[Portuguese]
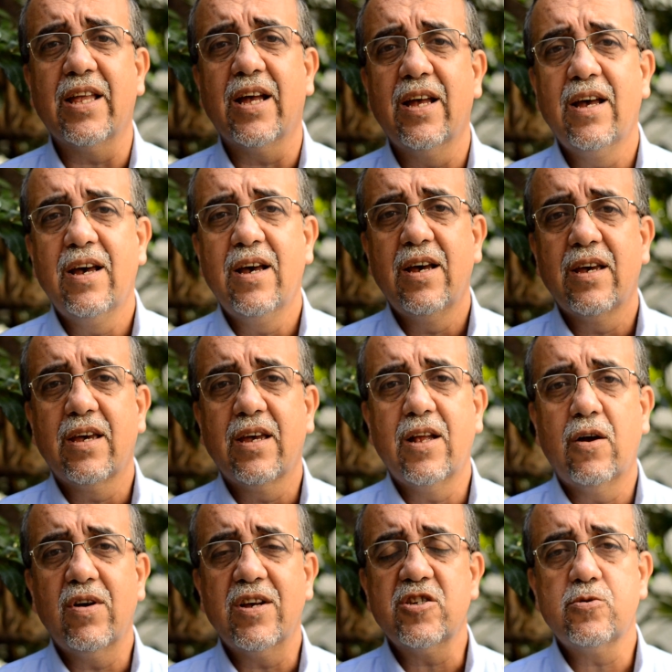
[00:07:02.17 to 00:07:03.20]
ainda,
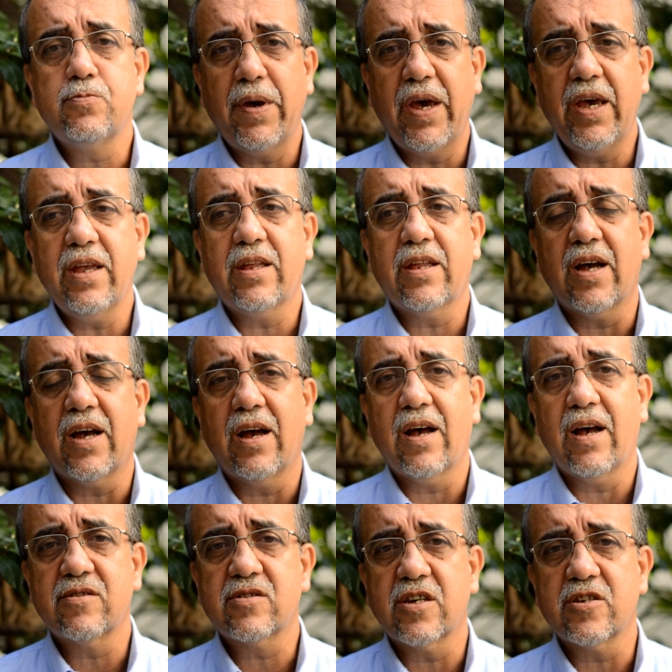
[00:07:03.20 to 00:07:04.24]
que não
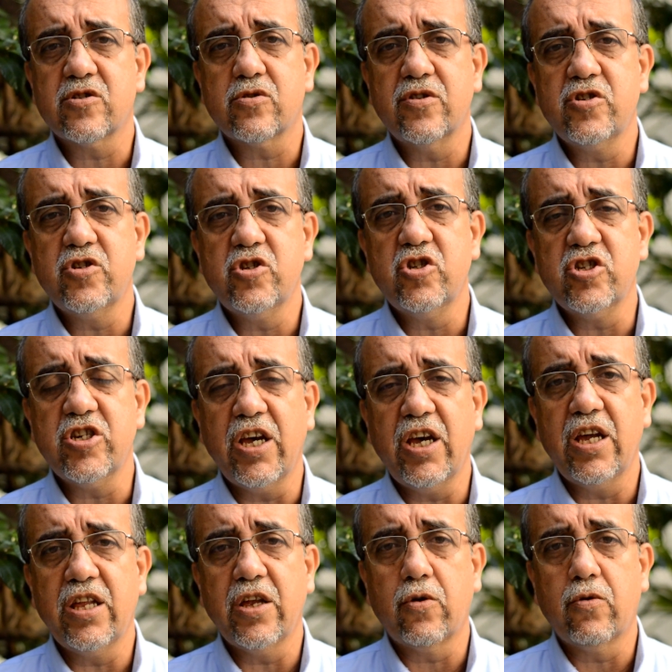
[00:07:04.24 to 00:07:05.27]
respeita as questões de
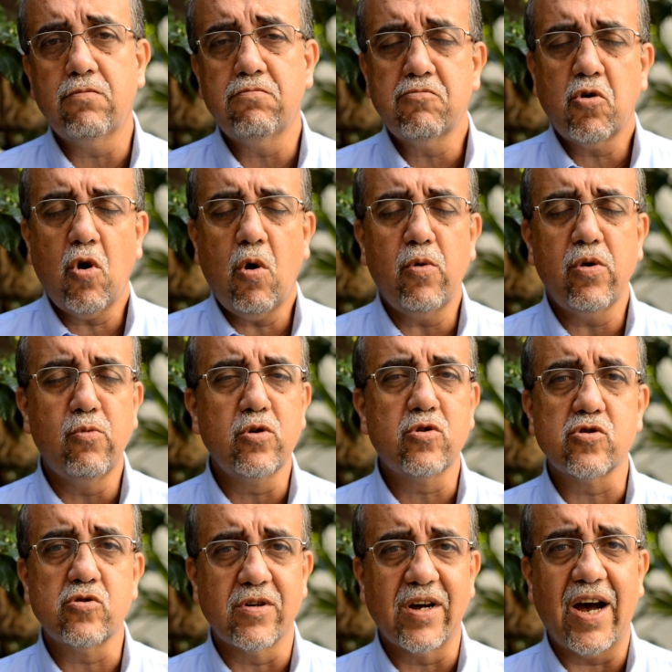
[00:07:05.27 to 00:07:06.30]
gênero, como
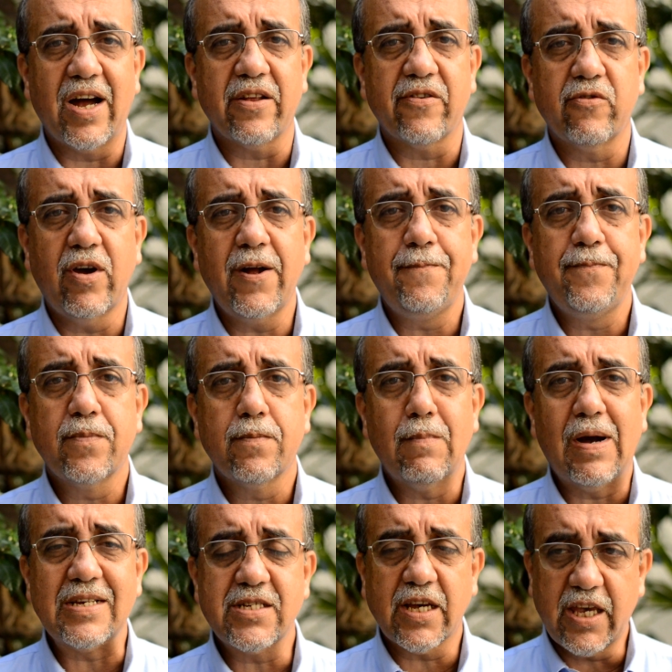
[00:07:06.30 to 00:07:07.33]
em muitos lugares, não é?
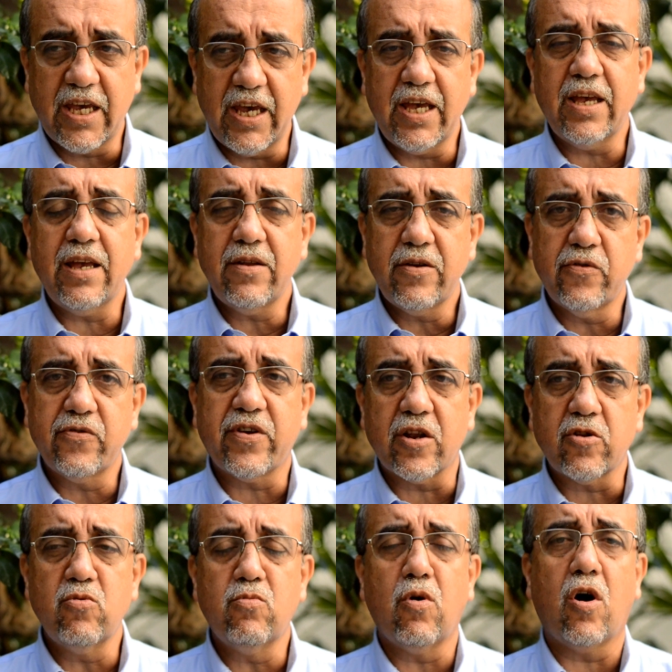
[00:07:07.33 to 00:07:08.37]
Mas aqui, de
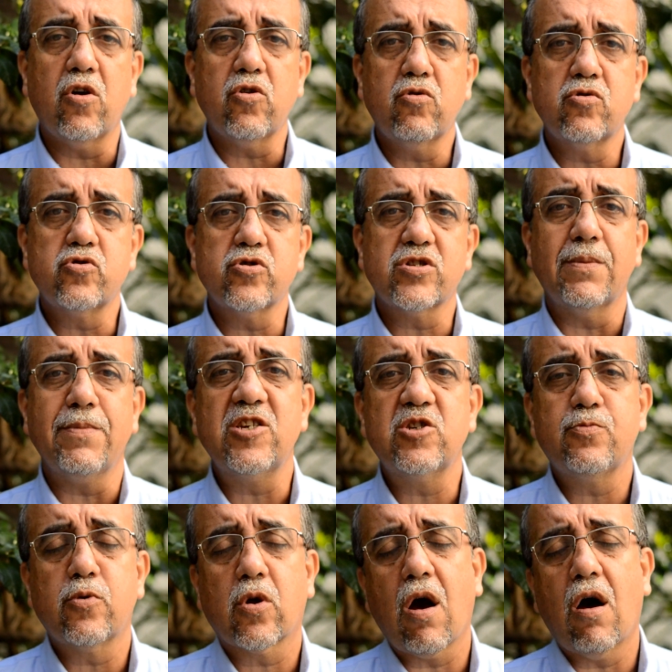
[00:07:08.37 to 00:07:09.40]
um certo modo,
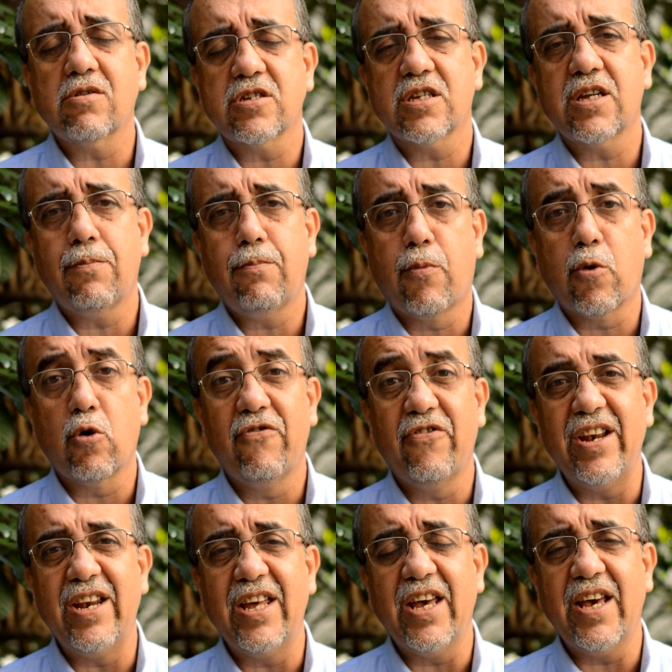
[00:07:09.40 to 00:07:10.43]
justamente por causa da
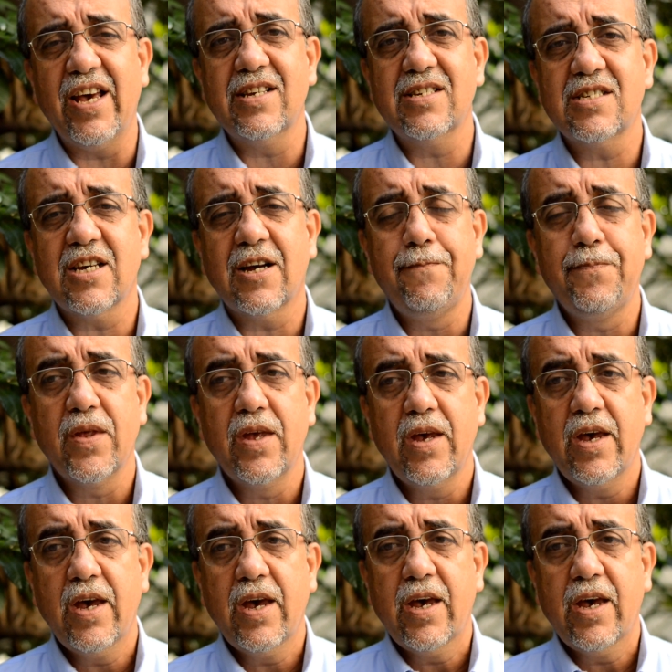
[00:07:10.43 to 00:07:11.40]
proveniência.